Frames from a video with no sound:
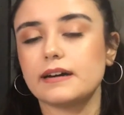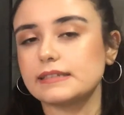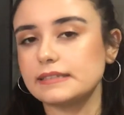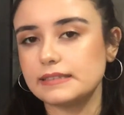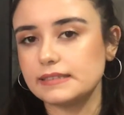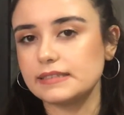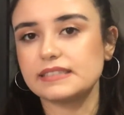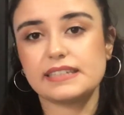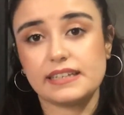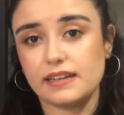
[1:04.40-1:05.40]
aklınızın,
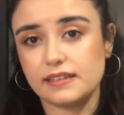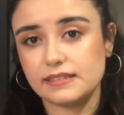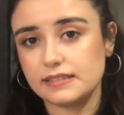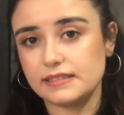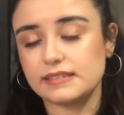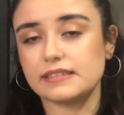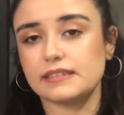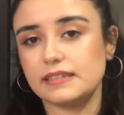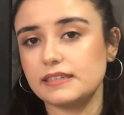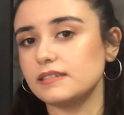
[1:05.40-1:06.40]
zekanızın
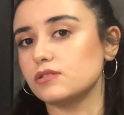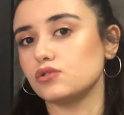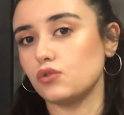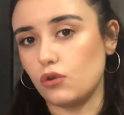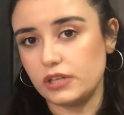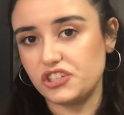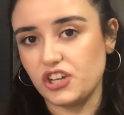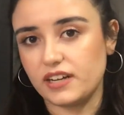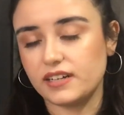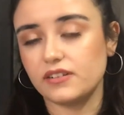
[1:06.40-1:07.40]
sınırlarını
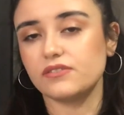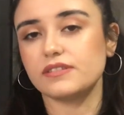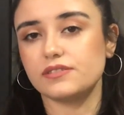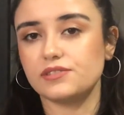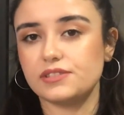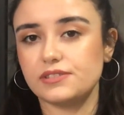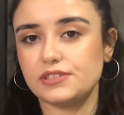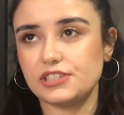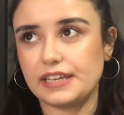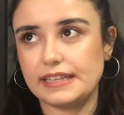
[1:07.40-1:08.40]
zorlayacak
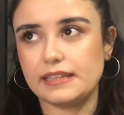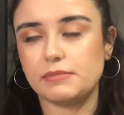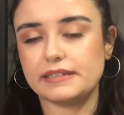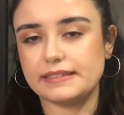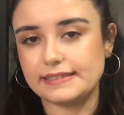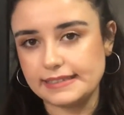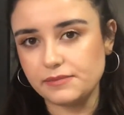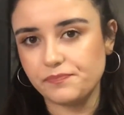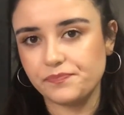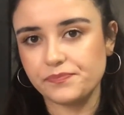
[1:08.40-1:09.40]
şekilde bir dizi.
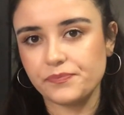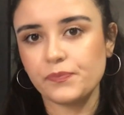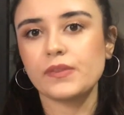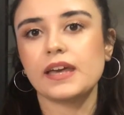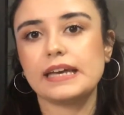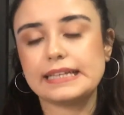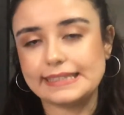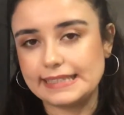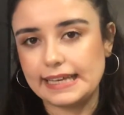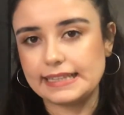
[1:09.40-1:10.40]

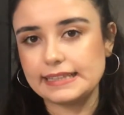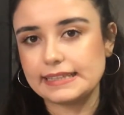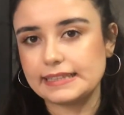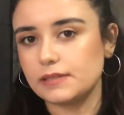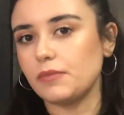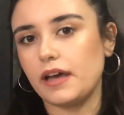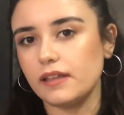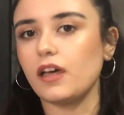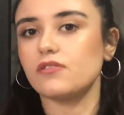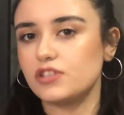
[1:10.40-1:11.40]
İzleyin.
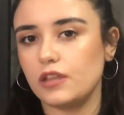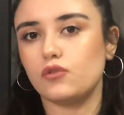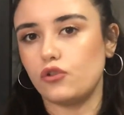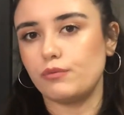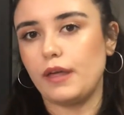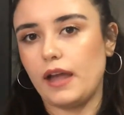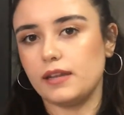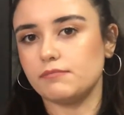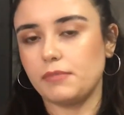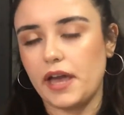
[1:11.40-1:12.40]
Bayağı tavsiye ediyorum
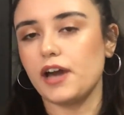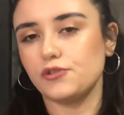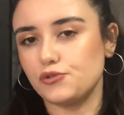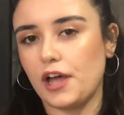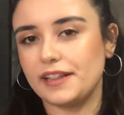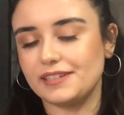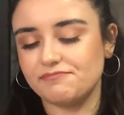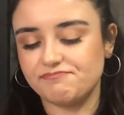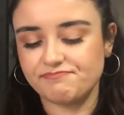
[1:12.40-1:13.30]
yani. Bayağı güzel.